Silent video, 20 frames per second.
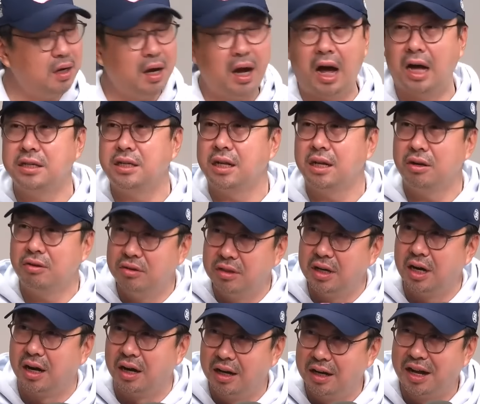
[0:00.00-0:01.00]
가잖아요,
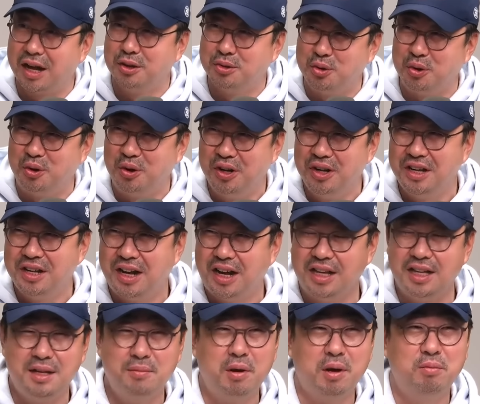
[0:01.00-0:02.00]
그냥 계속 한
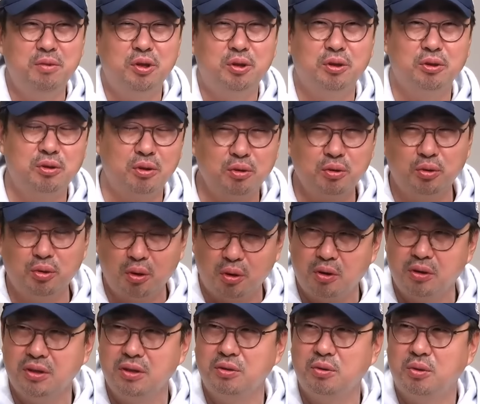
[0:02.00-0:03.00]
200m 정도
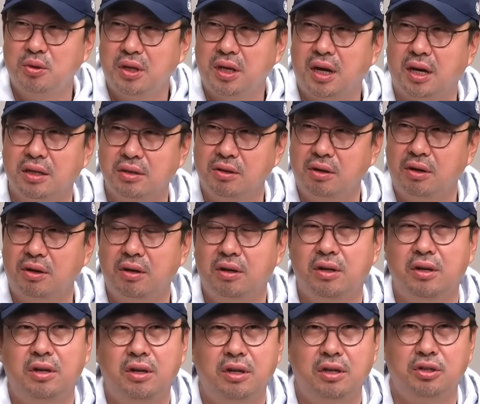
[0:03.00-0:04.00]
떨어진 곳에 가서
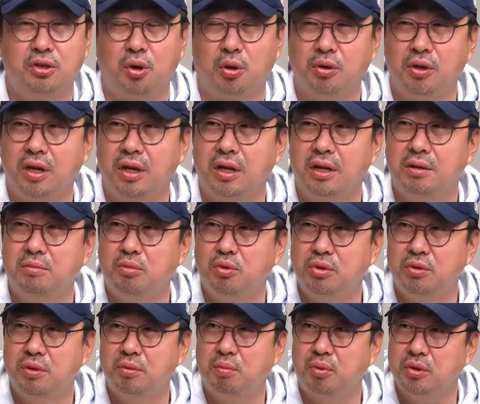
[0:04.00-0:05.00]
전화라는
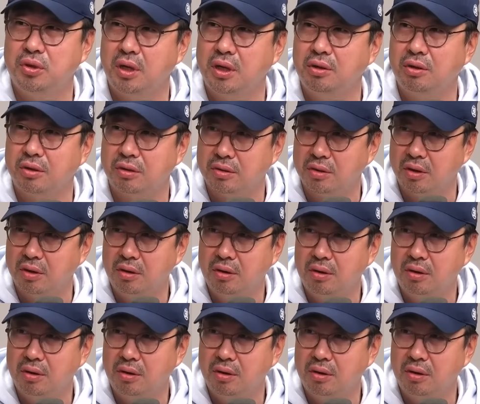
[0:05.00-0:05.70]
모습이 포착이 됐어요.